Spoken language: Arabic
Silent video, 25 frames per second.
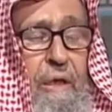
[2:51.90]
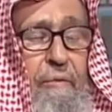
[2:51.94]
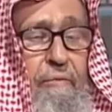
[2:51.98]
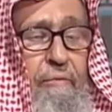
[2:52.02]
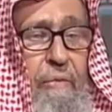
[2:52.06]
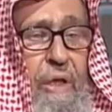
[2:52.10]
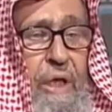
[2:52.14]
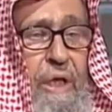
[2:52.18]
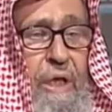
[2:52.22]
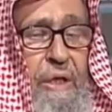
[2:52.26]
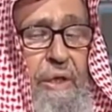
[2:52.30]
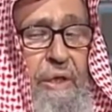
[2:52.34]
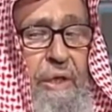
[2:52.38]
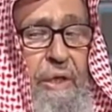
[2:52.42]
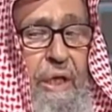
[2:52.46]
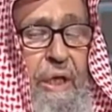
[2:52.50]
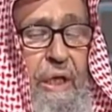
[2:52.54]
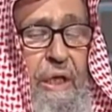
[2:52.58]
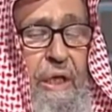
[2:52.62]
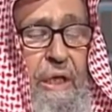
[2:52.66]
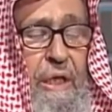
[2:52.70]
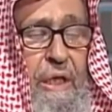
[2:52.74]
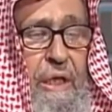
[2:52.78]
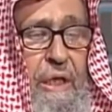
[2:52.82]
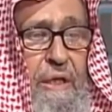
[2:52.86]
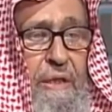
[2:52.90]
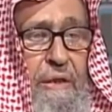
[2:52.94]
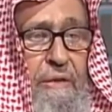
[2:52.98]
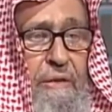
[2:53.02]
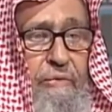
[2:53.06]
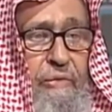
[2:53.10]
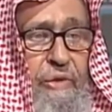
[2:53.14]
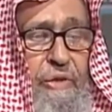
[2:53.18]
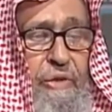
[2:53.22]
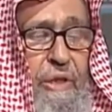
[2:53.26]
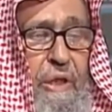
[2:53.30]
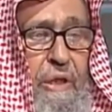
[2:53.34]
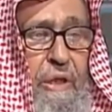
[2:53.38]
أما إذا
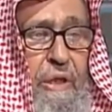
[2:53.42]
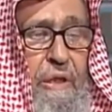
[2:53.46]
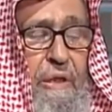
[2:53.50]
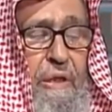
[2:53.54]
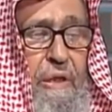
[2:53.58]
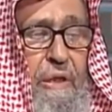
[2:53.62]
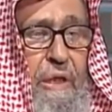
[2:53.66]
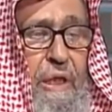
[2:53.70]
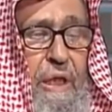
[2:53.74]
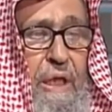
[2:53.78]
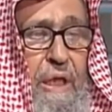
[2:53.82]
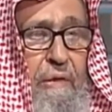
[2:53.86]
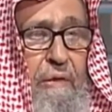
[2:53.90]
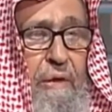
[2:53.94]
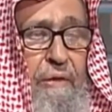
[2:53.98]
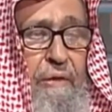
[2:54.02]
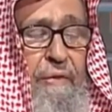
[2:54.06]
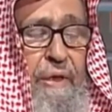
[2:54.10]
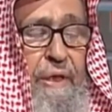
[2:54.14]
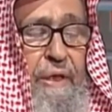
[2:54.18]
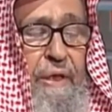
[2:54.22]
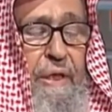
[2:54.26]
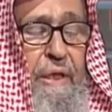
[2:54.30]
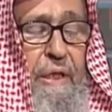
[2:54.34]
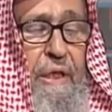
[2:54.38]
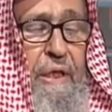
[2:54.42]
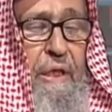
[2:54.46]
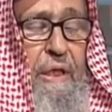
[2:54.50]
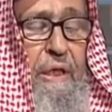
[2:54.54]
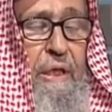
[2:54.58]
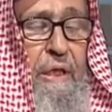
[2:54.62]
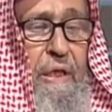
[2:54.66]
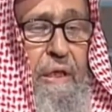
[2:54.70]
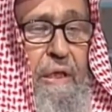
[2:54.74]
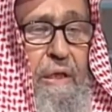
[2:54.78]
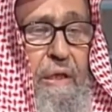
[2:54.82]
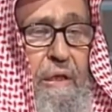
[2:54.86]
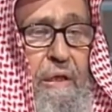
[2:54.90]
كانت مجرد دعاوى
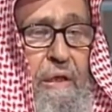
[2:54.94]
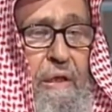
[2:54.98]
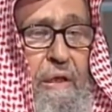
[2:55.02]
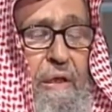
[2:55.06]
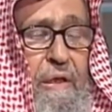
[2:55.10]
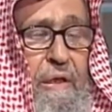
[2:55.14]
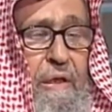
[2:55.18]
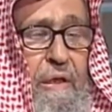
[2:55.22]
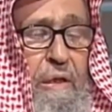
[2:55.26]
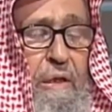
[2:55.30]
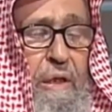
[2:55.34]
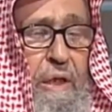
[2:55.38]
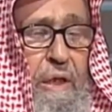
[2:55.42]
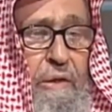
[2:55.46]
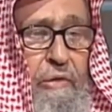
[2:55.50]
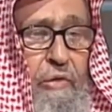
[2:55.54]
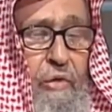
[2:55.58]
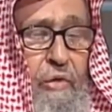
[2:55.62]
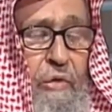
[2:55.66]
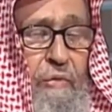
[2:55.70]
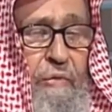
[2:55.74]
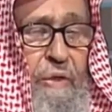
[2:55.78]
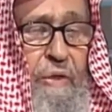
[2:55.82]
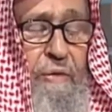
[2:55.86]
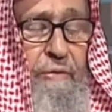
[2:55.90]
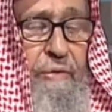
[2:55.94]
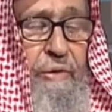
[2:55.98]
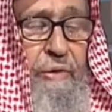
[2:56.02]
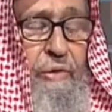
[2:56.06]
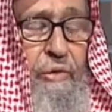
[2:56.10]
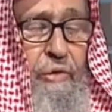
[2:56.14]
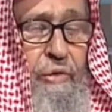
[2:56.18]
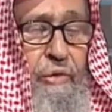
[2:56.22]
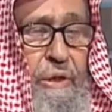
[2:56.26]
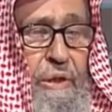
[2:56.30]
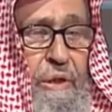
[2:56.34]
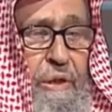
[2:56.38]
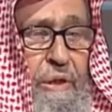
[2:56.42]
فإنها لا تقبل
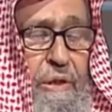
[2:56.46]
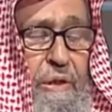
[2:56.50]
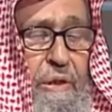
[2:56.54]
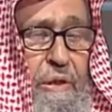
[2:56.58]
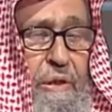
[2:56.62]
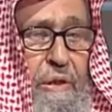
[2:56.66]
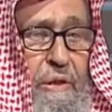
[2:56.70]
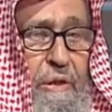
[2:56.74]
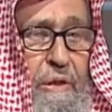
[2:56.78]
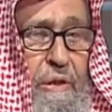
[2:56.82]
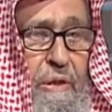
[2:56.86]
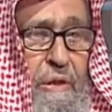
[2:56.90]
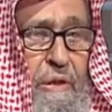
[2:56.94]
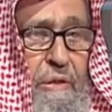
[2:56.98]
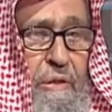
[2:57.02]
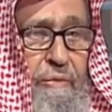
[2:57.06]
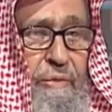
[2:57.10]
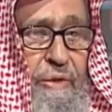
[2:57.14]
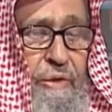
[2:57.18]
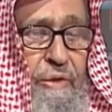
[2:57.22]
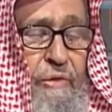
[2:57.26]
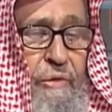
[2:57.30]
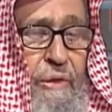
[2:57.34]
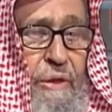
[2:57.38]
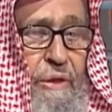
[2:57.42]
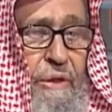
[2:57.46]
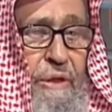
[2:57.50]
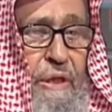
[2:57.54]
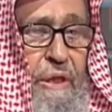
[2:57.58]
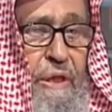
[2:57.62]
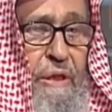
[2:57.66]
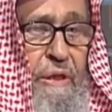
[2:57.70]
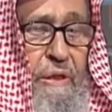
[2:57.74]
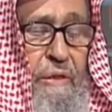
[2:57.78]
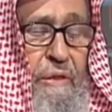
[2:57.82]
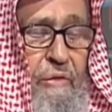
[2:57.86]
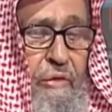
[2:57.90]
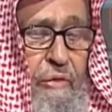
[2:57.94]
بدون بدون
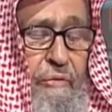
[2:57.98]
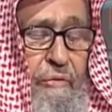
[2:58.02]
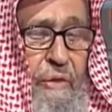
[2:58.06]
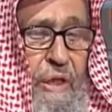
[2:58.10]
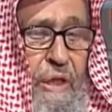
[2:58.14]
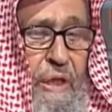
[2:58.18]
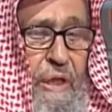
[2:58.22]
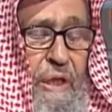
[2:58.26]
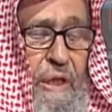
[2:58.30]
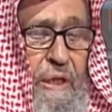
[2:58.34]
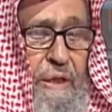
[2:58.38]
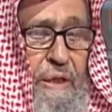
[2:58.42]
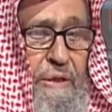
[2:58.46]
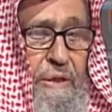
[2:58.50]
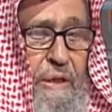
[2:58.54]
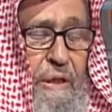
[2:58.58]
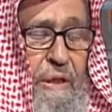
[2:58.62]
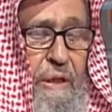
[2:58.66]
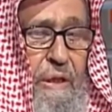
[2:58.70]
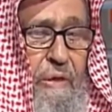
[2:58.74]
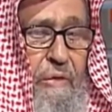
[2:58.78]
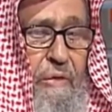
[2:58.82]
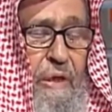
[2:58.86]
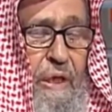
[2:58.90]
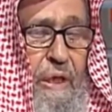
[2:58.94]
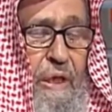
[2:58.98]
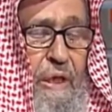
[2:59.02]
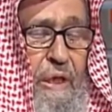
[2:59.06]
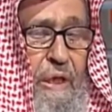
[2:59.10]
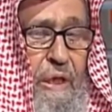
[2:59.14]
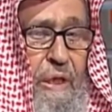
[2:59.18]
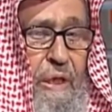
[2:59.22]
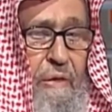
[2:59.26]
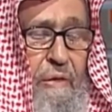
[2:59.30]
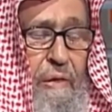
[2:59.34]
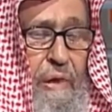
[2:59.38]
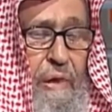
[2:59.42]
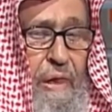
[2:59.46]
دليل ثم قال جل
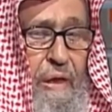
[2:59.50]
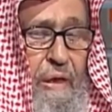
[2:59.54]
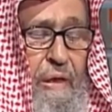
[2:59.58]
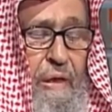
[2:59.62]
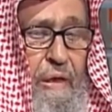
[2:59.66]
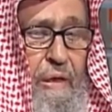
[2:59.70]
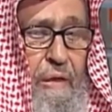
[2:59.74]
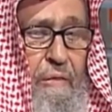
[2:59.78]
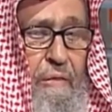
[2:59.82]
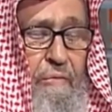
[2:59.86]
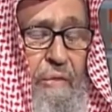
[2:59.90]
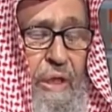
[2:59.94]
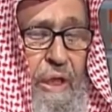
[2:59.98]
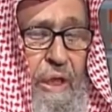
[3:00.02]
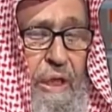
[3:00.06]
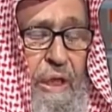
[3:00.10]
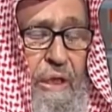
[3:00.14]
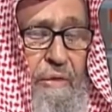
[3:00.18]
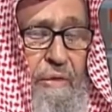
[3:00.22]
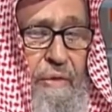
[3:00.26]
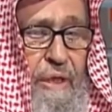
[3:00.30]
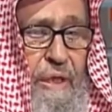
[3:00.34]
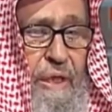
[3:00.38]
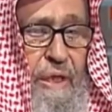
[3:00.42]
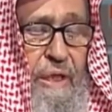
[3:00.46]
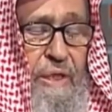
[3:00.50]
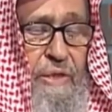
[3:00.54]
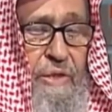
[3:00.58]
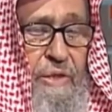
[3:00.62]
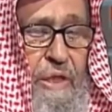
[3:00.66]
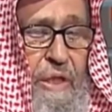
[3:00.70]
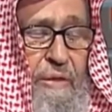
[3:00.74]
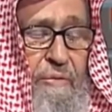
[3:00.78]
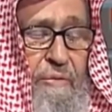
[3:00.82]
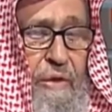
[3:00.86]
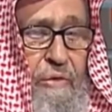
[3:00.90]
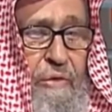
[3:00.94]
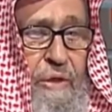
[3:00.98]
وعلا بلى من
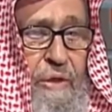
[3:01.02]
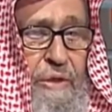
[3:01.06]
أسلم